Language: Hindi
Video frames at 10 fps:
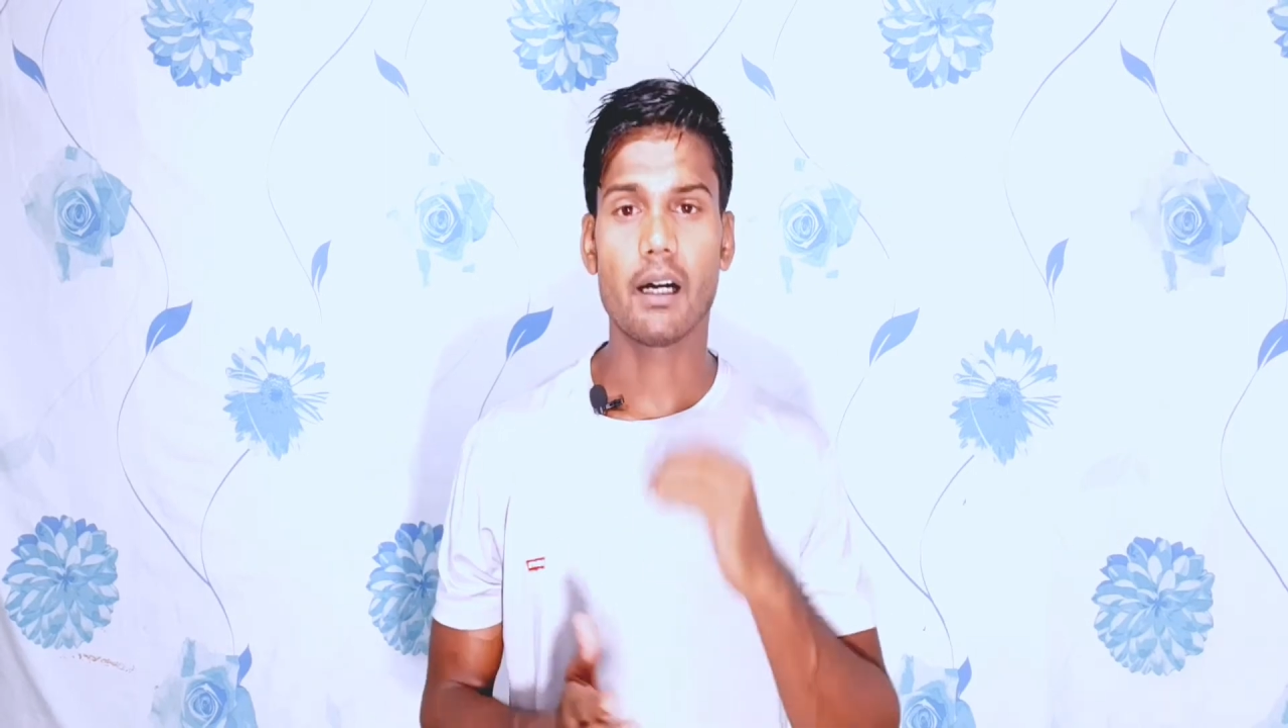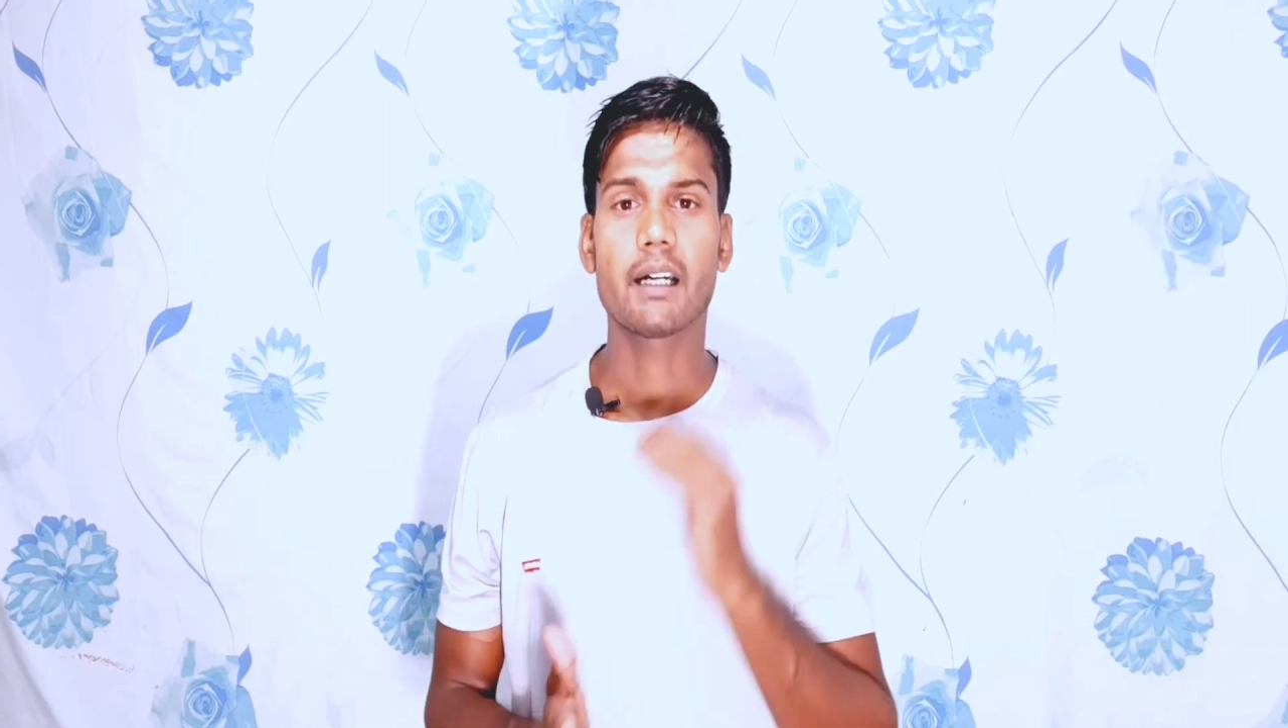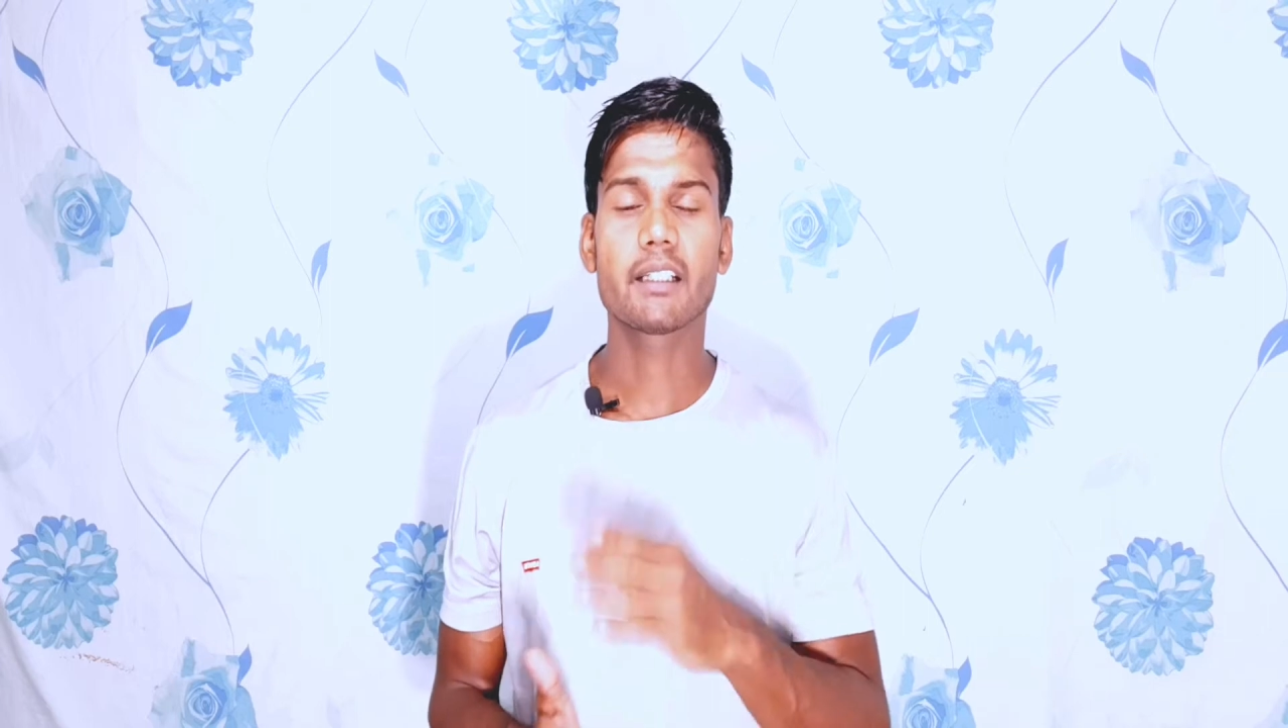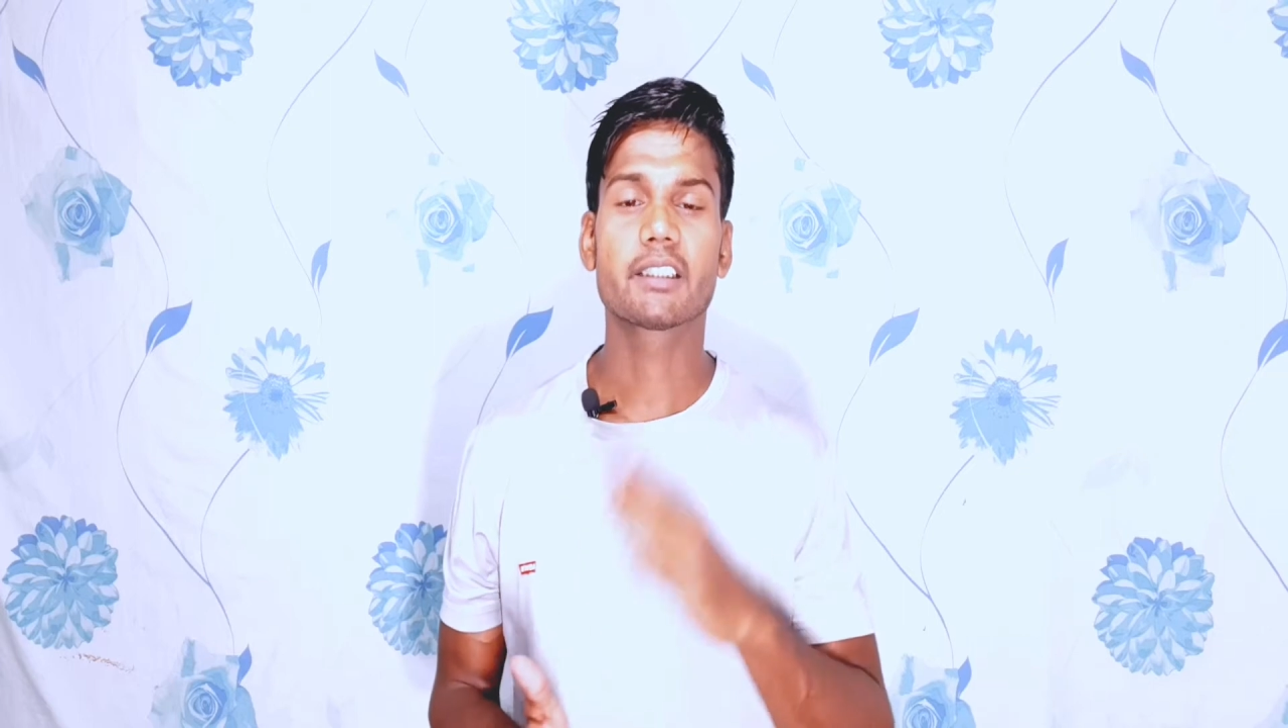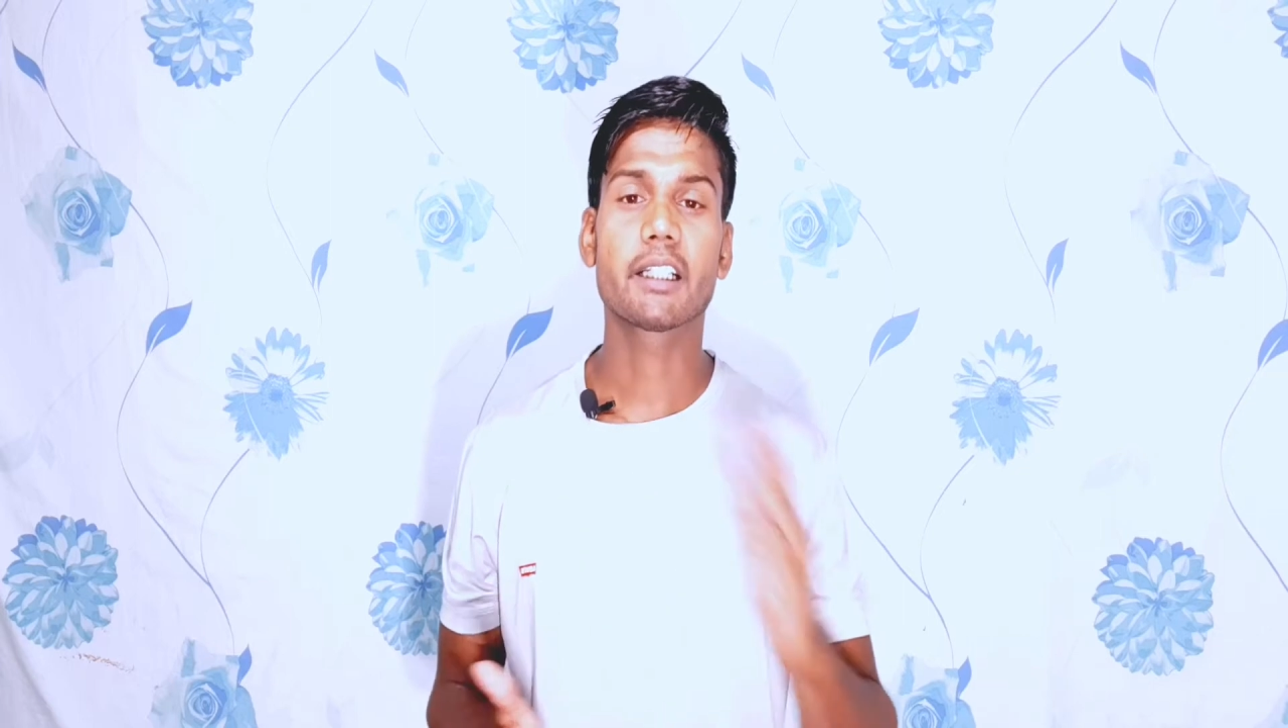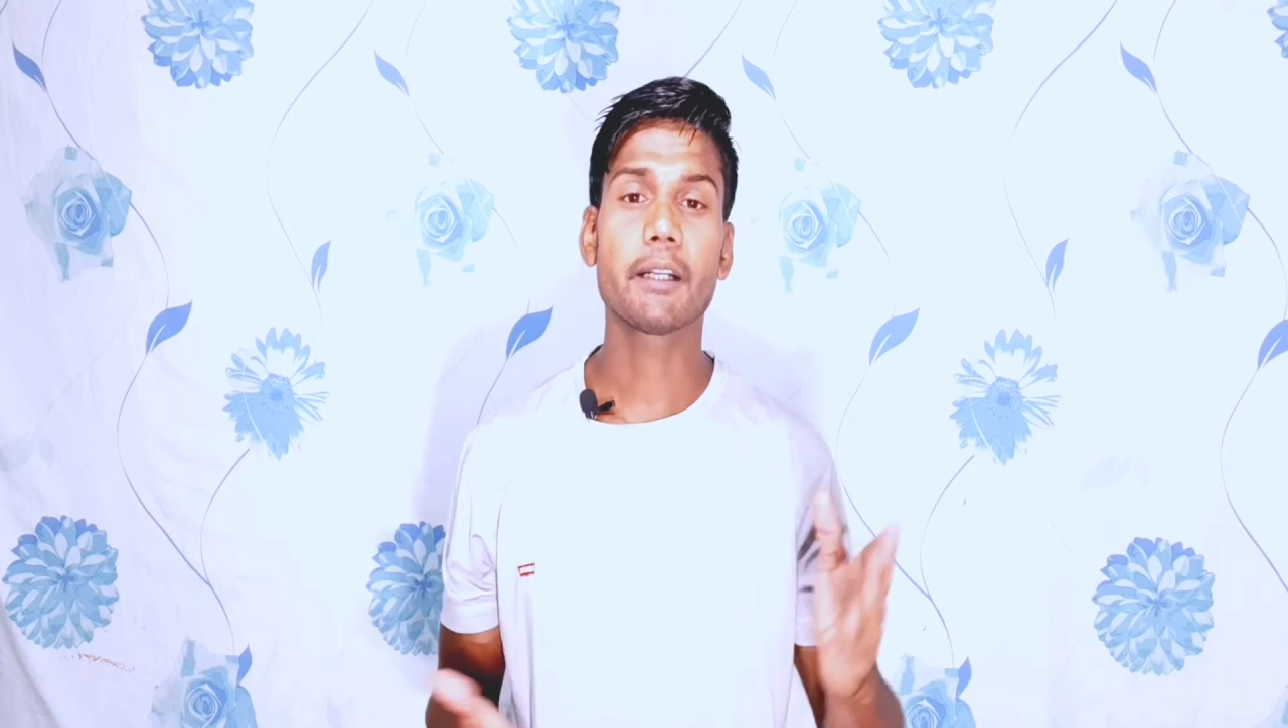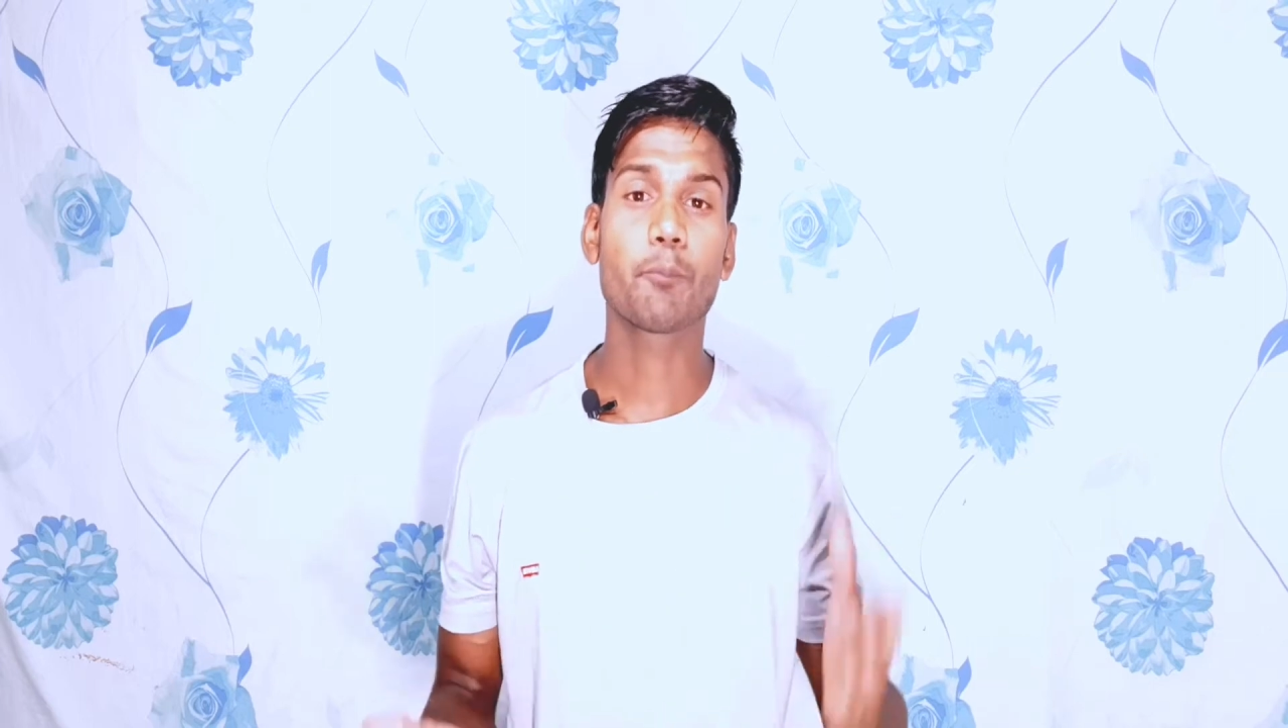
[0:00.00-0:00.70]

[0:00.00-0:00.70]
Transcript: अगर स्क्रीन